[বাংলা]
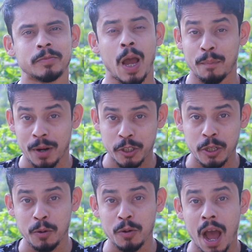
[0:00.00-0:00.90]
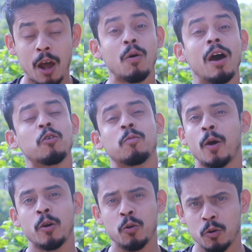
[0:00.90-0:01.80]
আপনার জীবন আরও
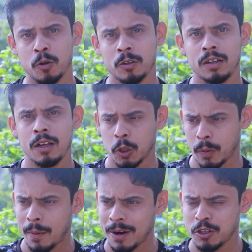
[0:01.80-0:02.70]
আলোকময় হোক তবে আমার